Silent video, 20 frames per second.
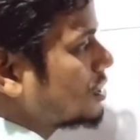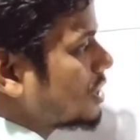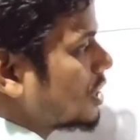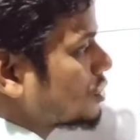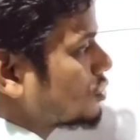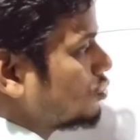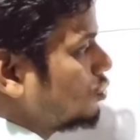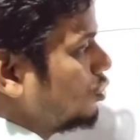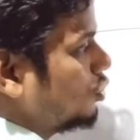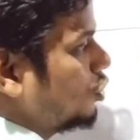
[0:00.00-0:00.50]

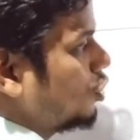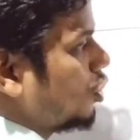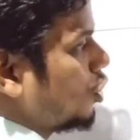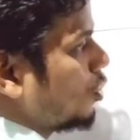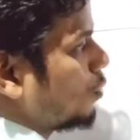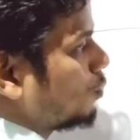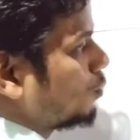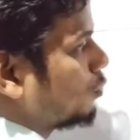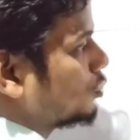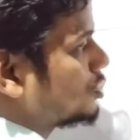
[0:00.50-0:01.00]
চারশো
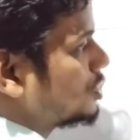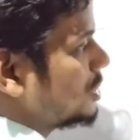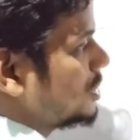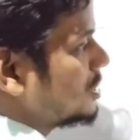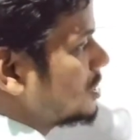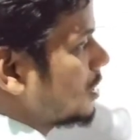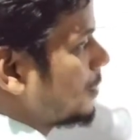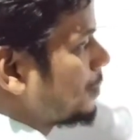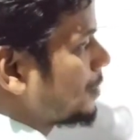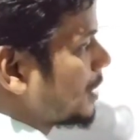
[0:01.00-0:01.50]

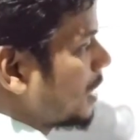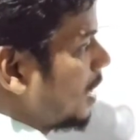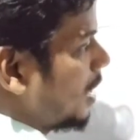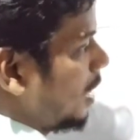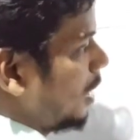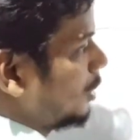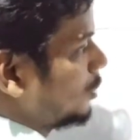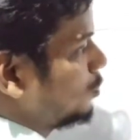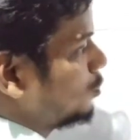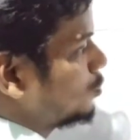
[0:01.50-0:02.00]
পঁচিশ
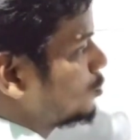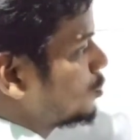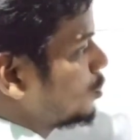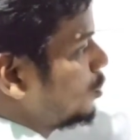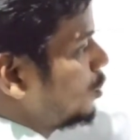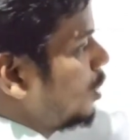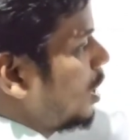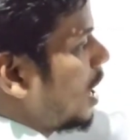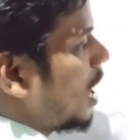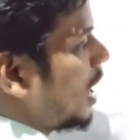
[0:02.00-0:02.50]
আর
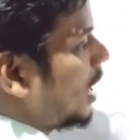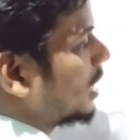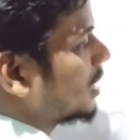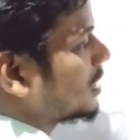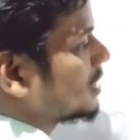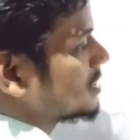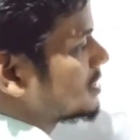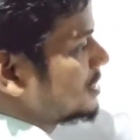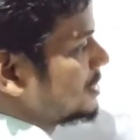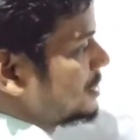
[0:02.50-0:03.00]
দুশো
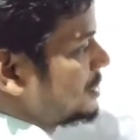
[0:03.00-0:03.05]
আঠাশ